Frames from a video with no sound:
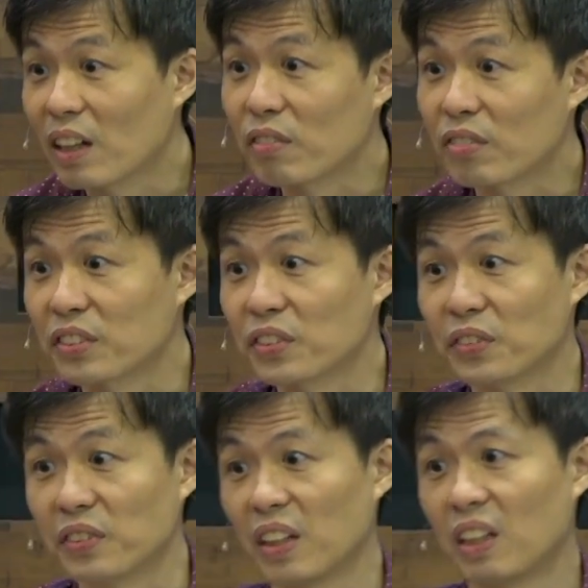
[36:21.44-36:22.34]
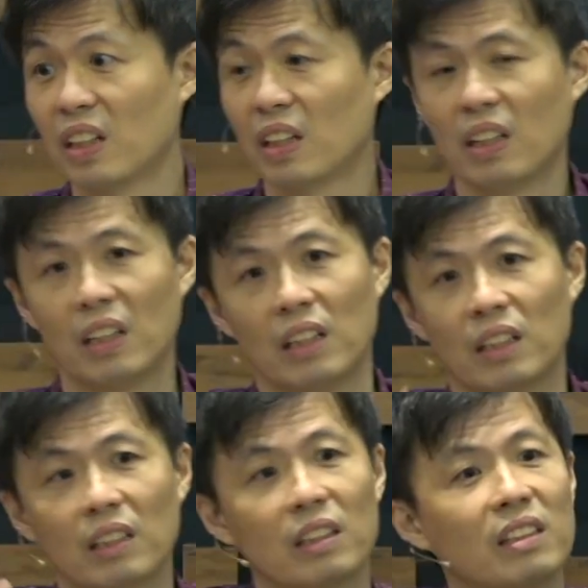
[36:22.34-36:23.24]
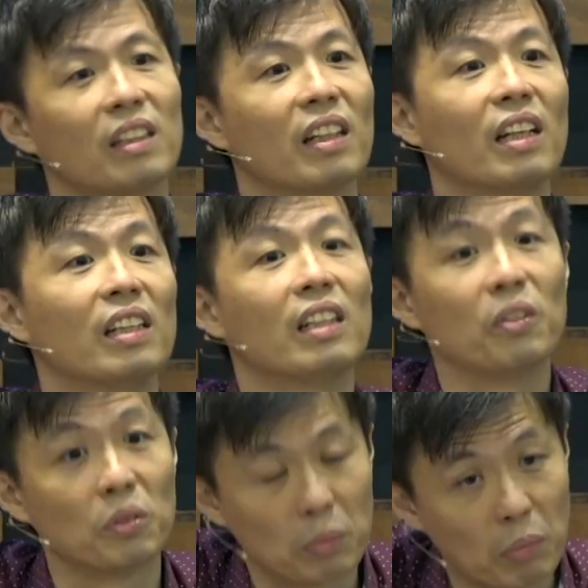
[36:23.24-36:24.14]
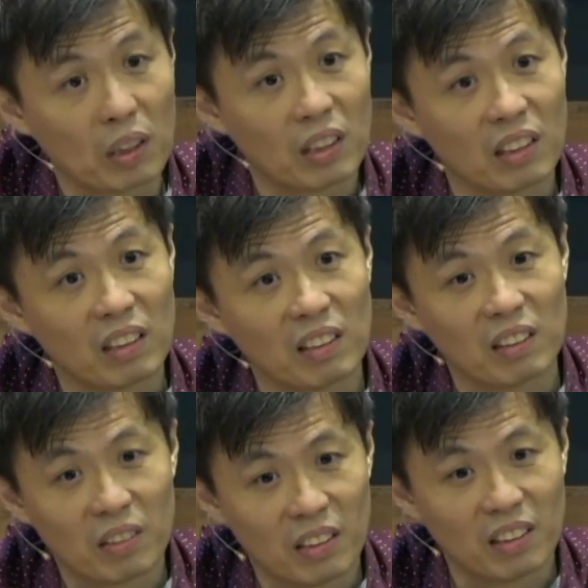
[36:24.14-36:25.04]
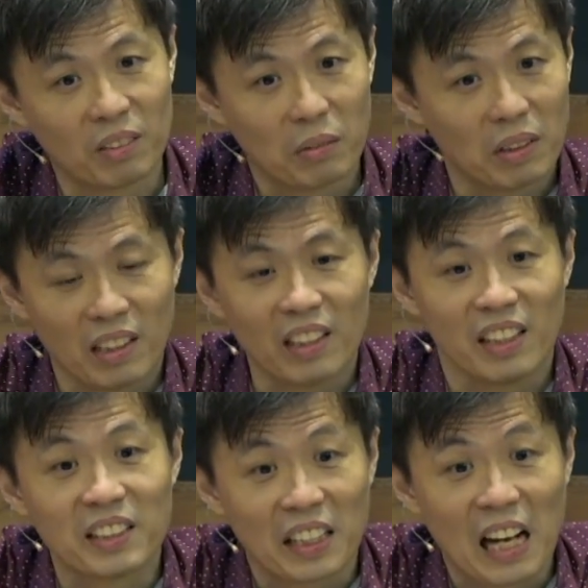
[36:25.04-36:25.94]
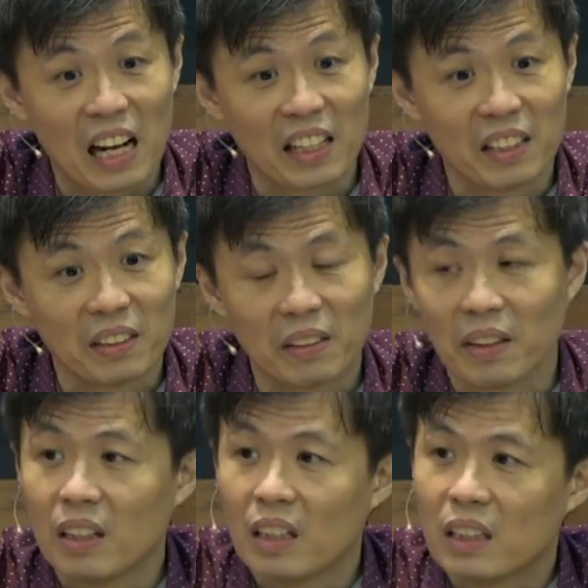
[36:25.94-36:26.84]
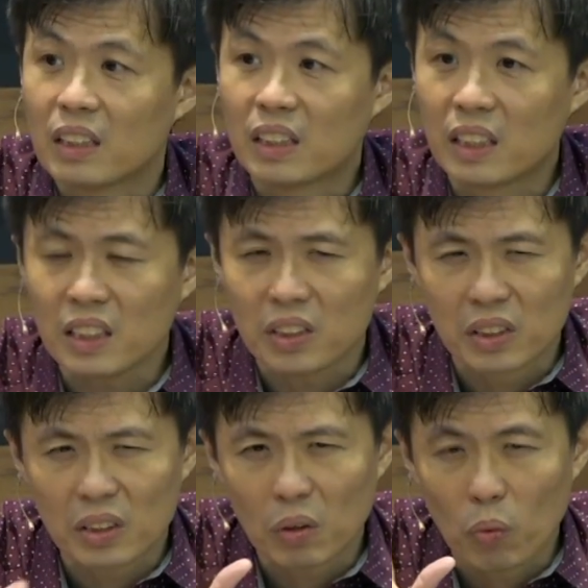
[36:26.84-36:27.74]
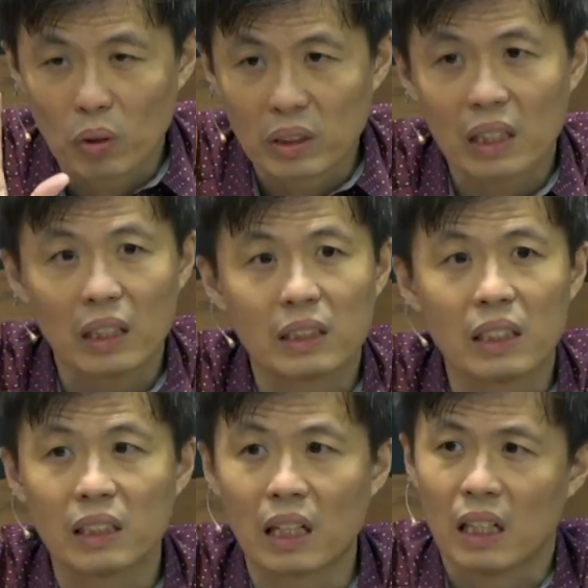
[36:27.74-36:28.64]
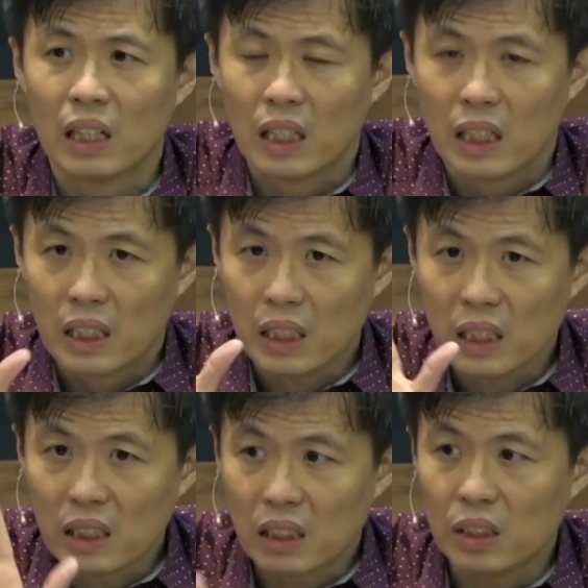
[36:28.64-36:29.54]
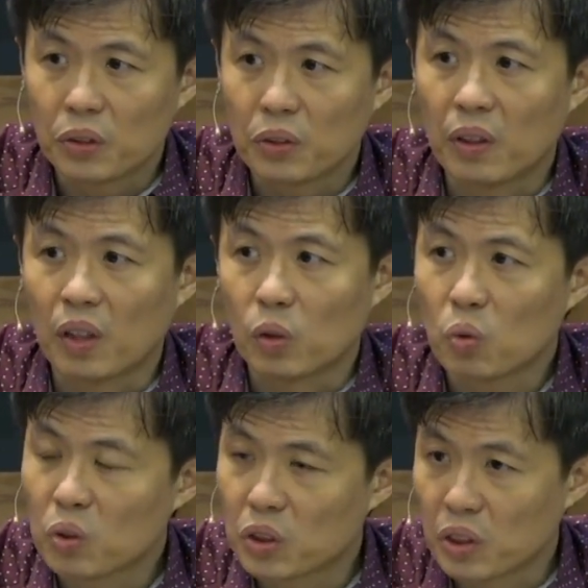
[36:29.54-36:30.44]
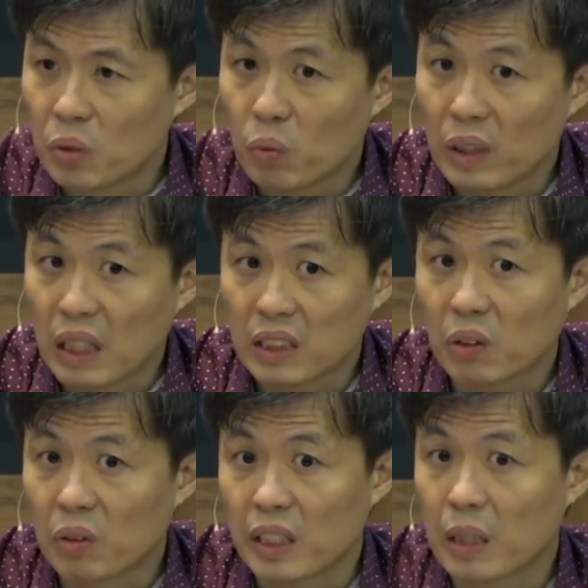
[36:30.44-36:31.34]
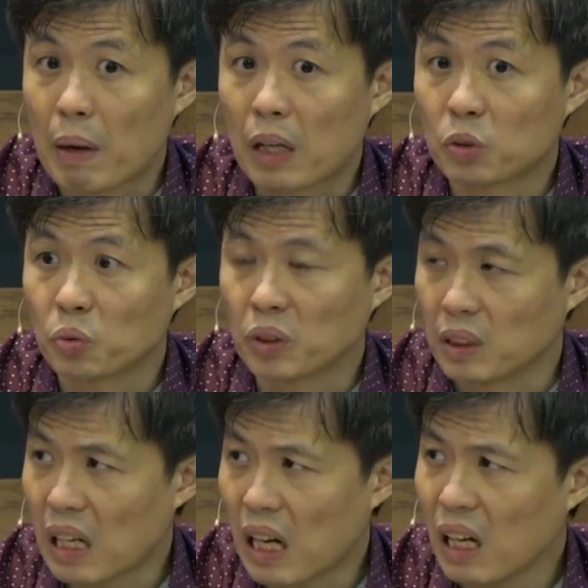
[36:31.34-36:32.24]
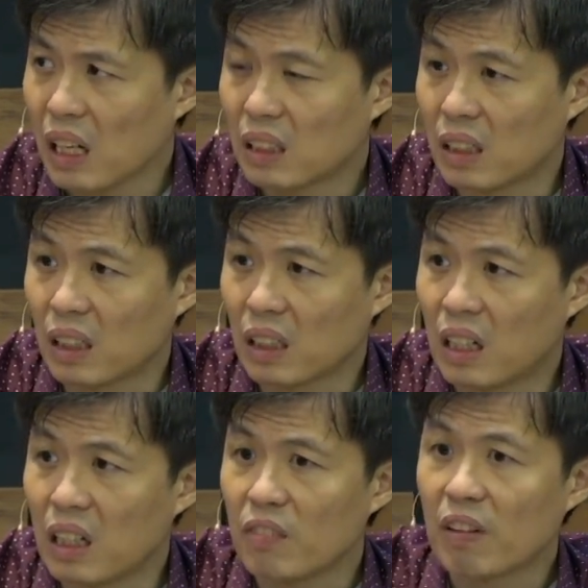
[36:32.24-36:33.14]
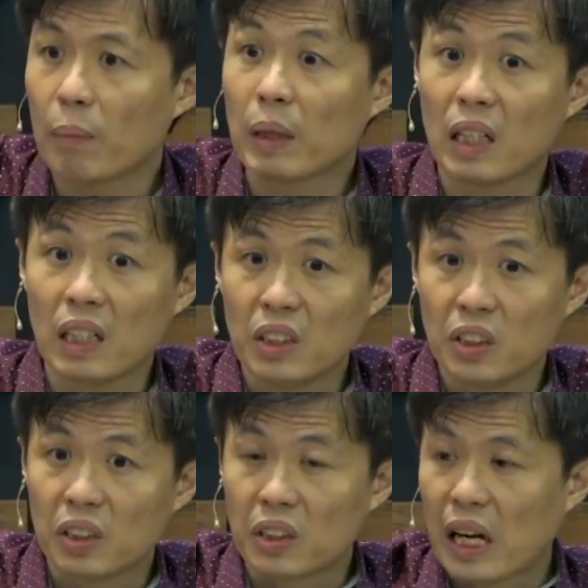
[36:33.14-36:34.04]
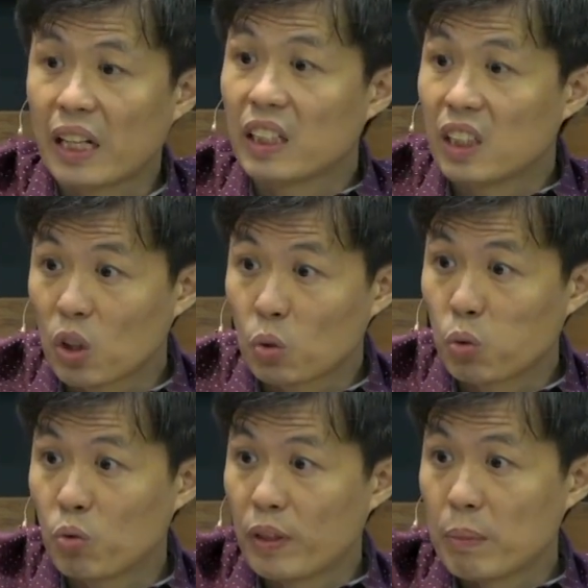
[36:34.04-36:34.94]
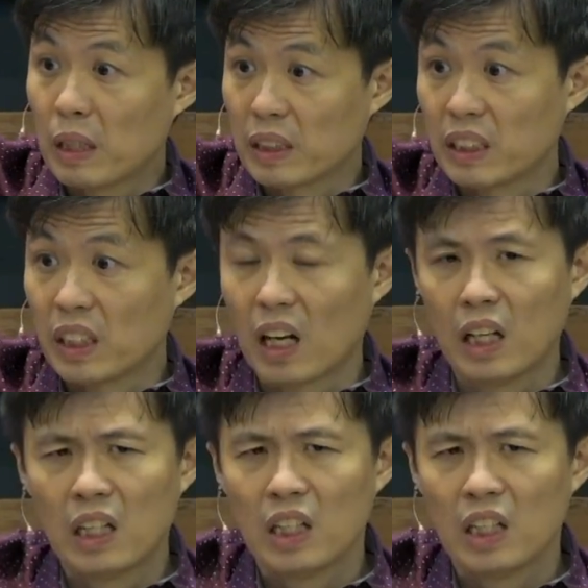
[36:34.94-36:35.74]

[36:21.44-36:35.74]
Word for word: 样服侍主哦。这样那个意义有什么？嗯，意义在哪里？其实我在在讲一个弟兄啊，如果神为他造了一个帮助者，他的各方面的恩赐才能能够突飞猛进啊，